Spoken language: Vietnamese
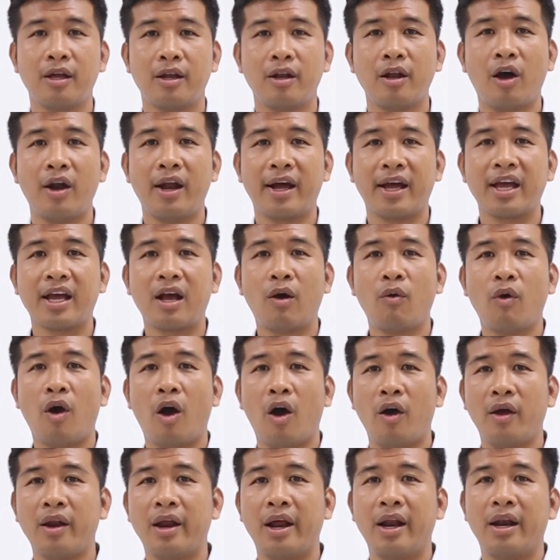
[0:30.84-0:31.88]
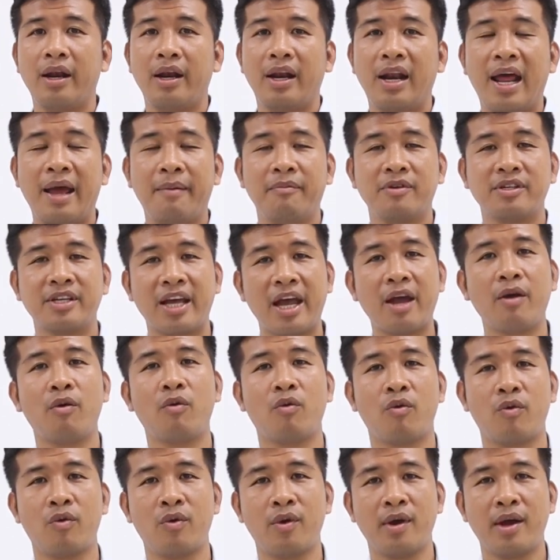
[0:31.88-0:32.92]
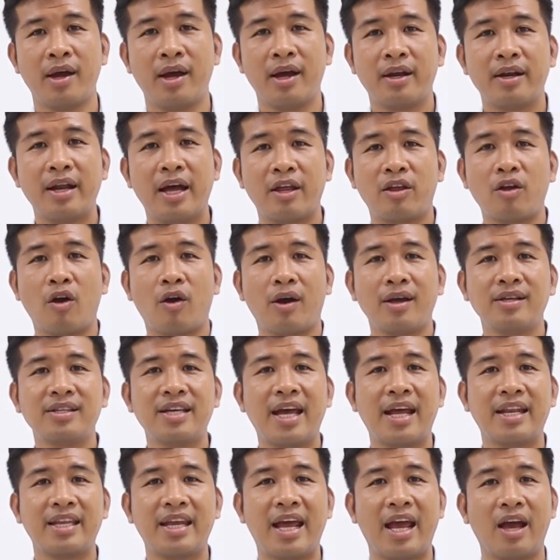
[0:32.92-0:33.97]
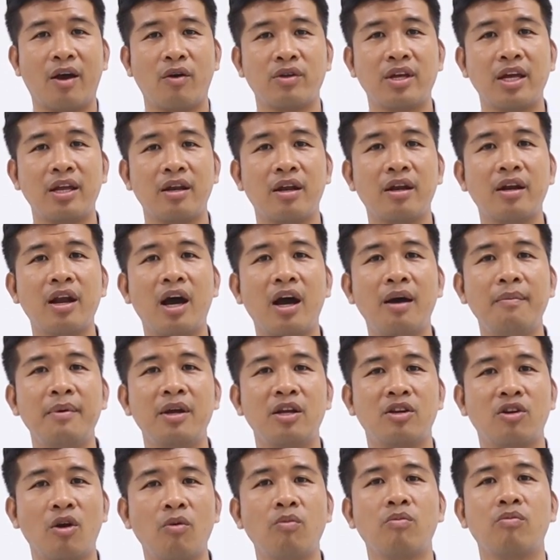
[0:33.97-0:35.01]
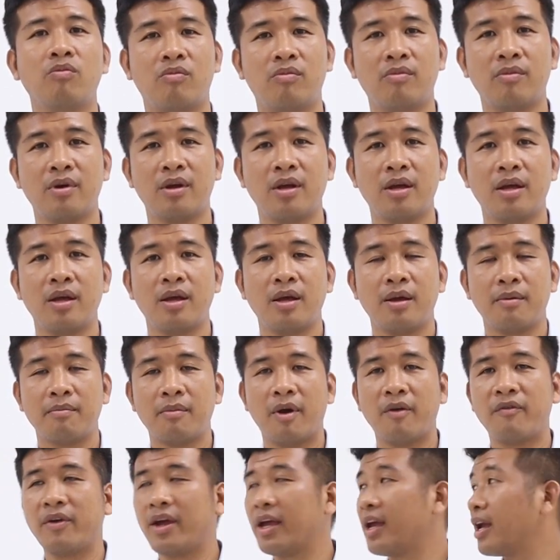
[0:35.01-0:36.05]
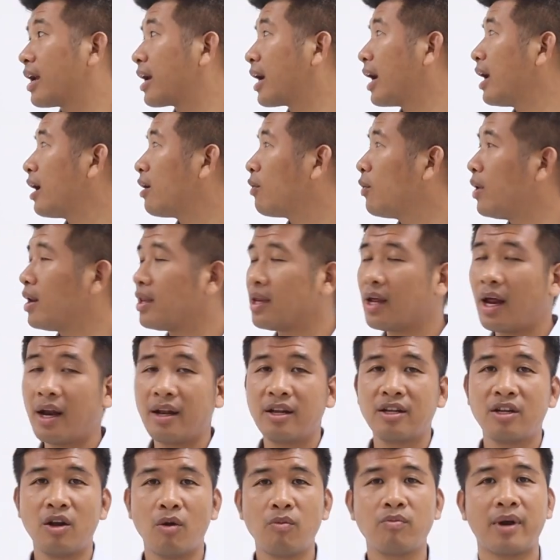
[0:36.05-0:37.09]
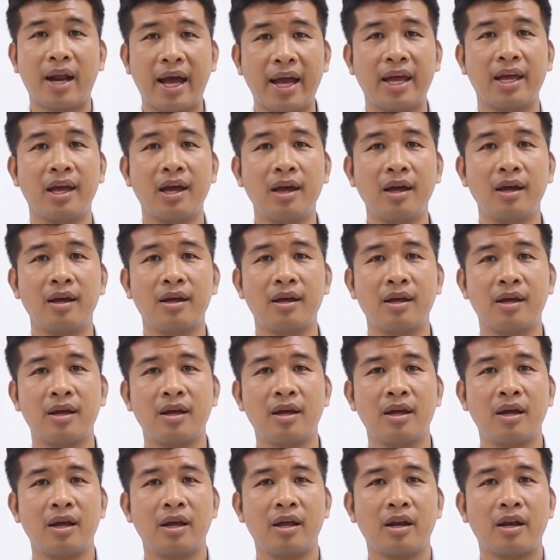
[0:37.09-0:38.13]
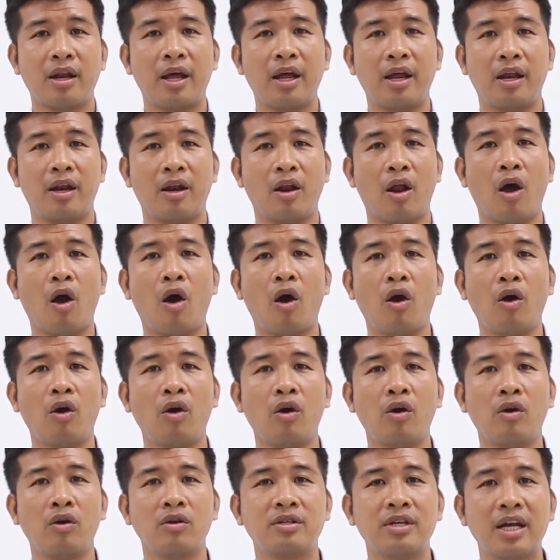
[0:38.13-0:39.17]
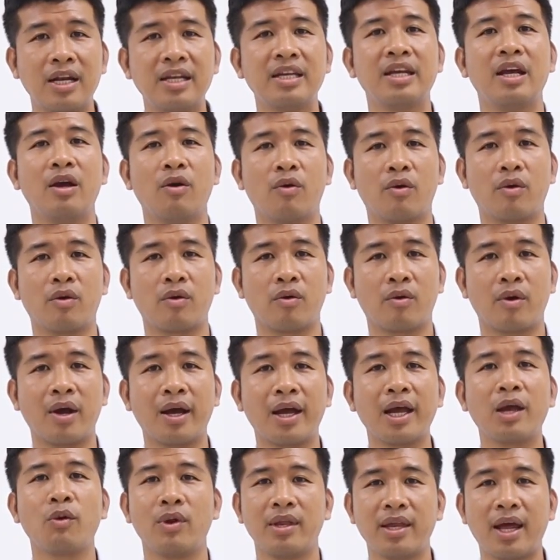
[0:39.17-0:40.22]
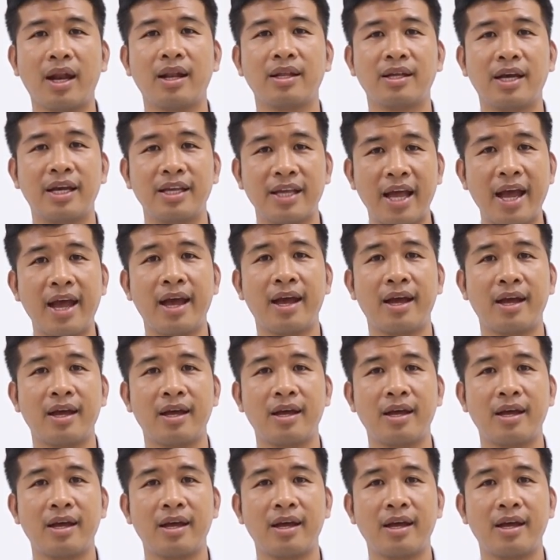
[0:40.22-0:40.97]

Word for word: Đó là cái câu hỏi là làm sao để cho cái sàn nhà của chị nó đỡ bị rung Bởi vì cái nguyên nhân rung này á, thì nó rất nhiều các cái nguyên nhân xảy ra